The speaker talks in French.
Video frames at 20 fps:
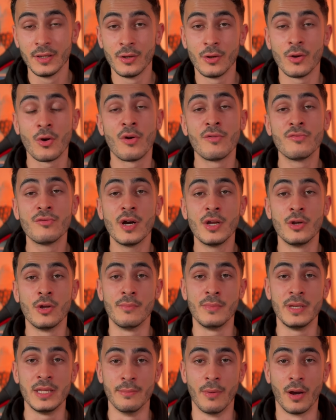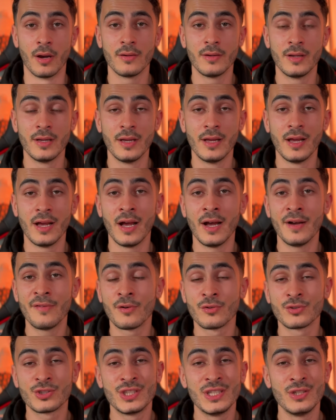renvoie à l'homme libre,
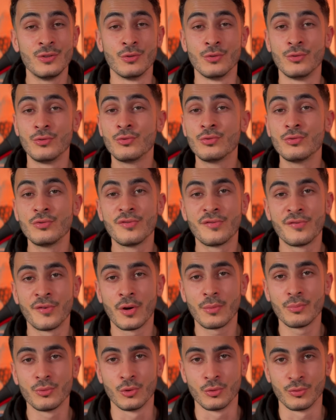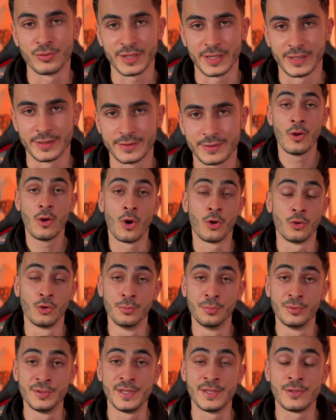affranchis de toute forme de contrainte, en
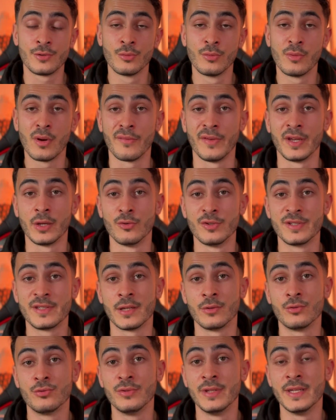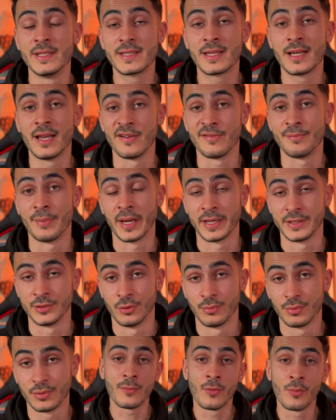opposition avec le statut d'esclave par
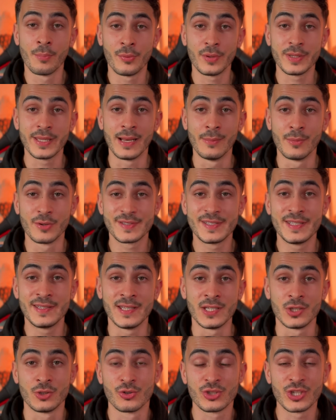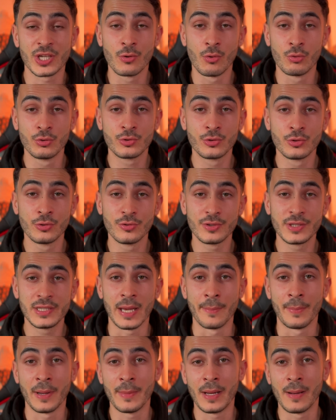exemple. On peut également citer Jean-Jacques Rousseau
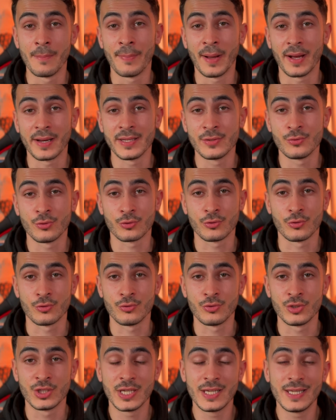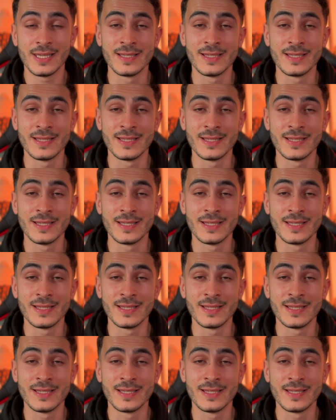qui a pas mal parlé sur ce sujet, il